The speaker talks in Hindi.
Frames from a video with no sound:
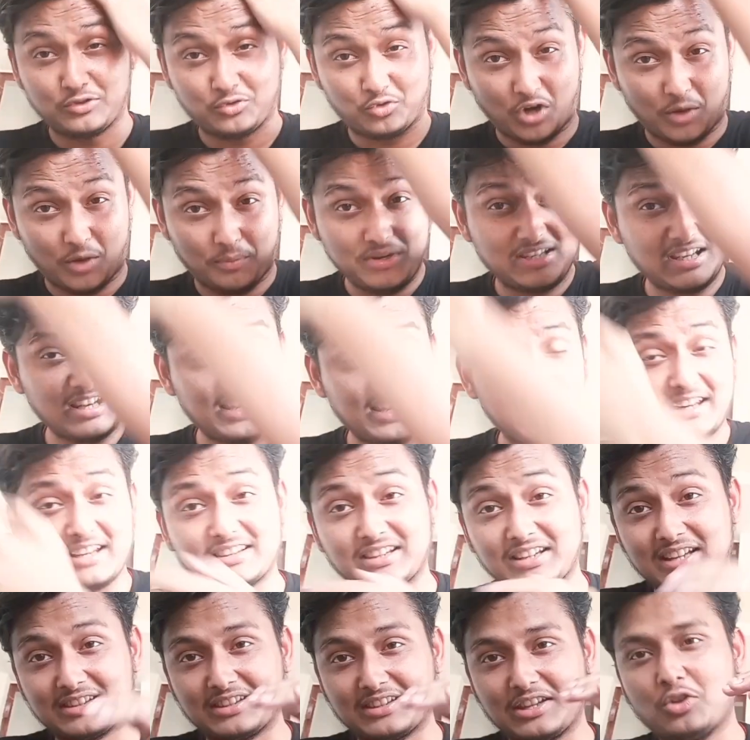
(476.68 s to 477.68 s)
तो अभी से लेकर
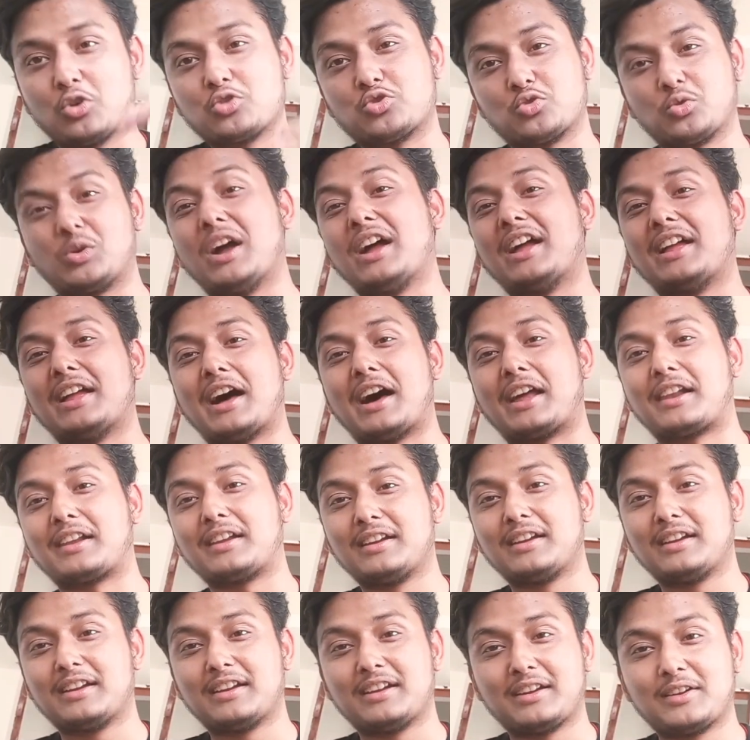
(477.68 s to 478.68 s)
इतना दिन हो चुका है
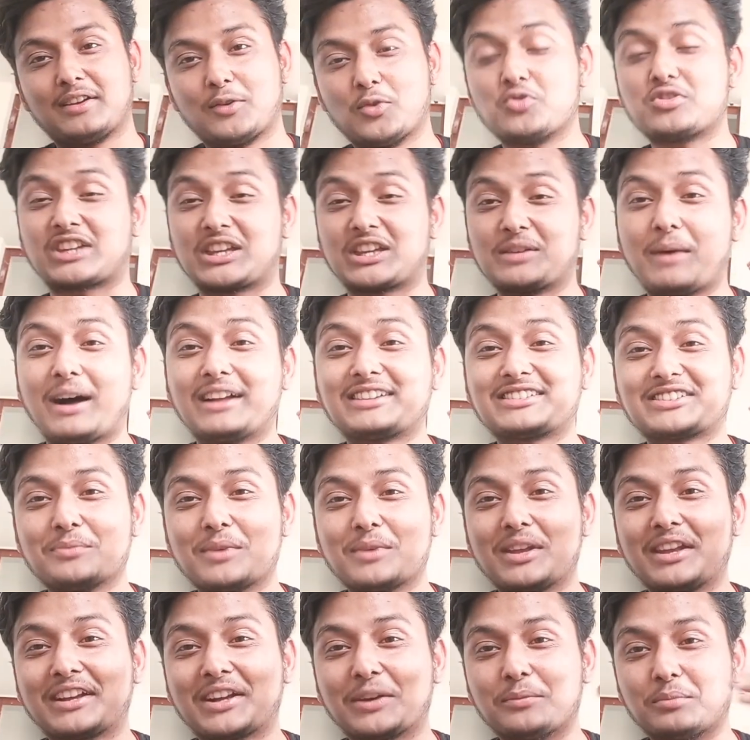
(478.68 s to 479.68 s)
यार उसके बाद से
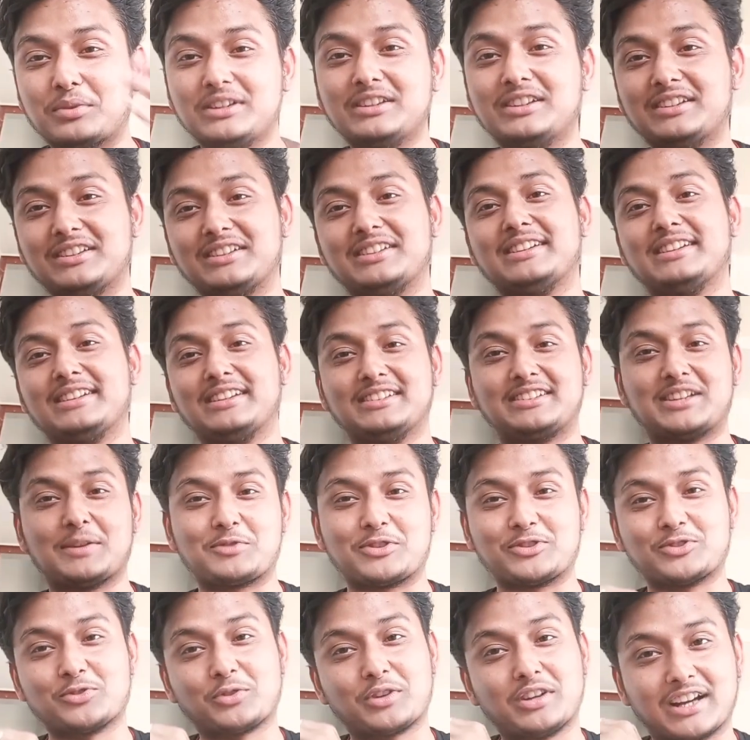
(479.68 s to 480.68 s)
मैंने कभी इन
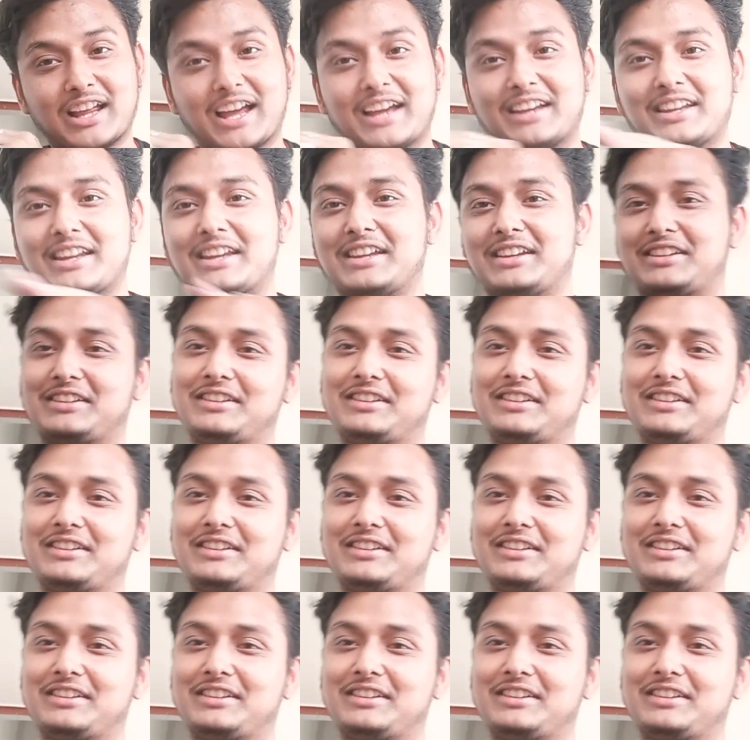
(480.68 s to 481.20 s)
सब चीज़ों की लड़ाई नहीं